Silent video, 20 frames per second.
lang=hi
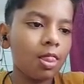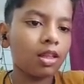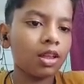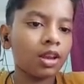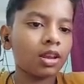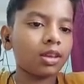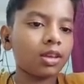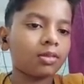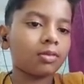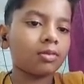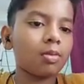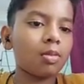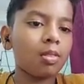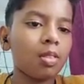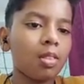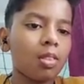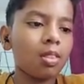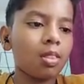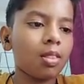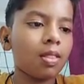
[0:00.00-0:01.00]
अरे
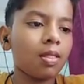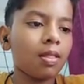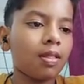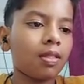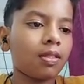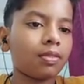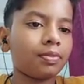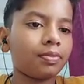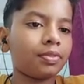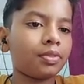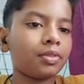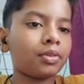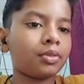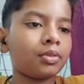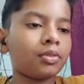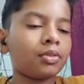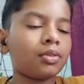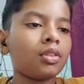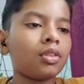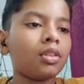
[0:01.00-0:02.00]

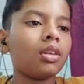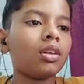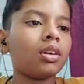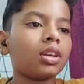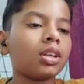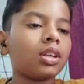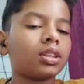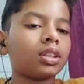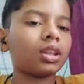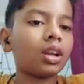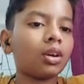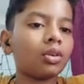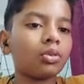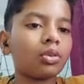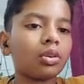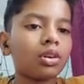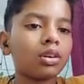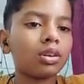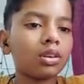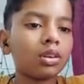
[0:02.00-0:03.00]
तो कितना
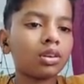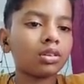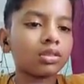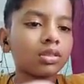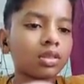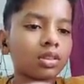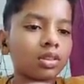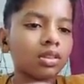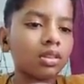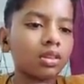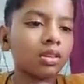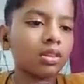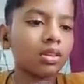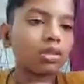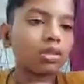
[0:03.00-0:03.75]
हुआ एक सेकेंड